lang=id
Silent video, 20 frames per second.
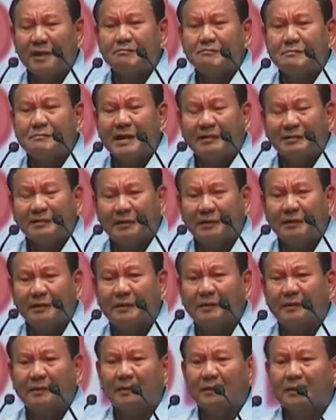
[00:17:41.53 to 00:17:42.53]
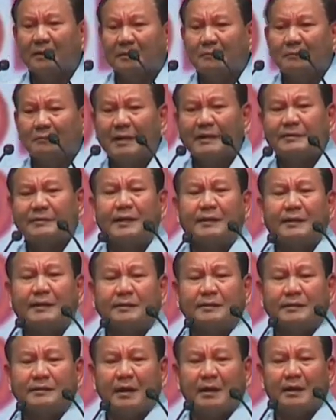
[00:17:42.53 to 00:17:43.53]
siap mati, masa
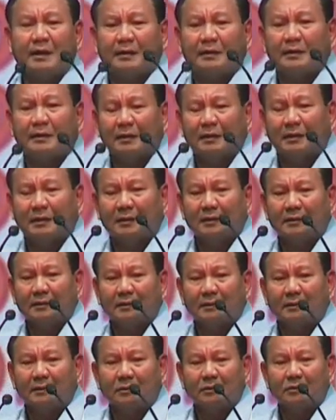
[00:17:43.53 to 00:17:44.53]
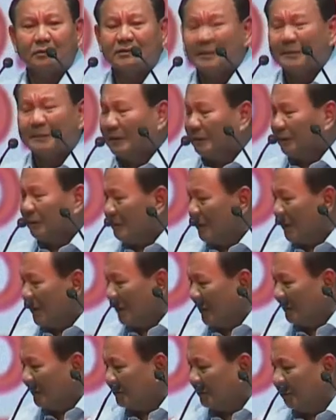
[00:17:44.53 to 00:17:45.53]
kita ucapan terima
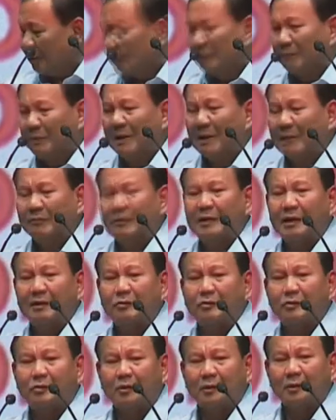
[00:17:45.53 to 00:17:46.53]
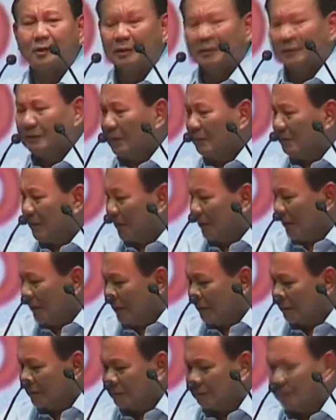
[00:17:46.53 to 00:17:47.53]
kasih pengabdianmu, terima
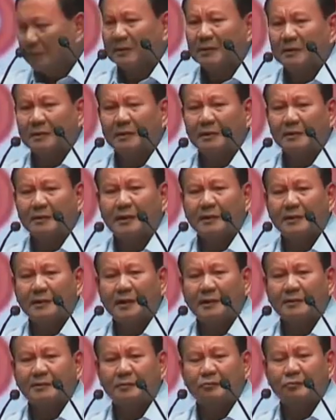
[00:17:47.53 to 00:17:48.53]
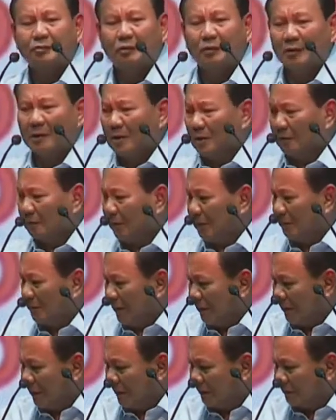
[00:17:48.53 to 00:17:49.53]
kasih dedikasimu,
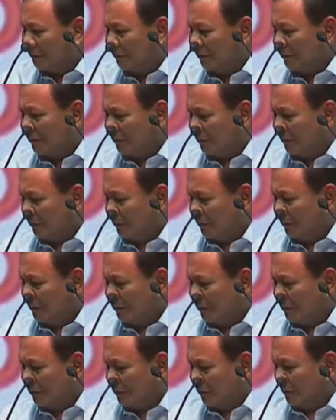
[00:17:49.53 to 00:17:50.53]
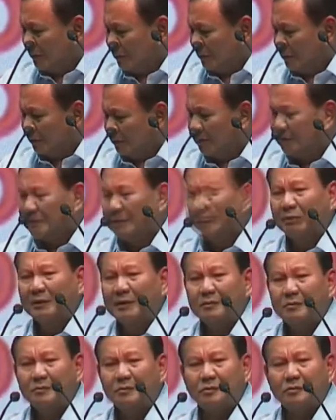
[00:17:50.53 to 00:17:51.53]
terima kasih
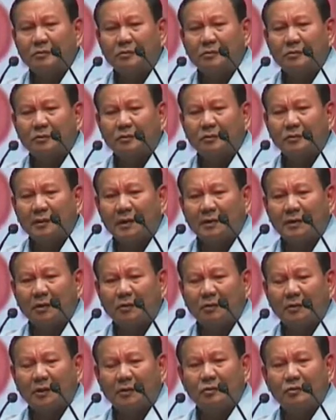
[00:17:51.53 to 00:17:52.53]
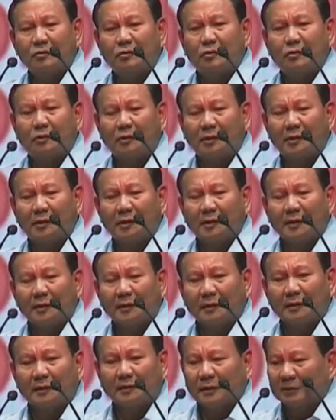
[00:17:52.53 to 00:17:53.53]
disiplinmu. Dan kalau dia gugur,
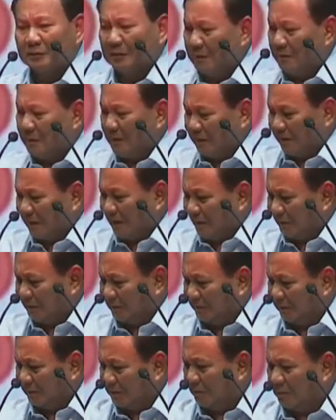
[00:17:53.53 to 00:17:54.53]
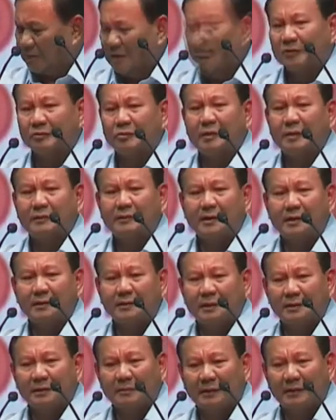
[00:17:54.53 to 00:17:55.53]
kita terima kasih ke orang
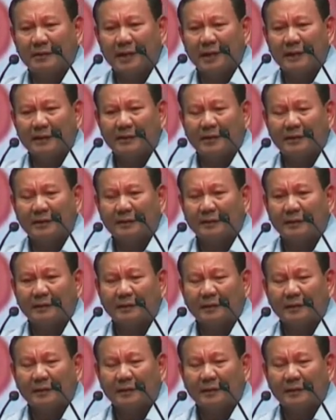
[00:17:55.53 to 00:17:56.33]
tuanya dan kepada anak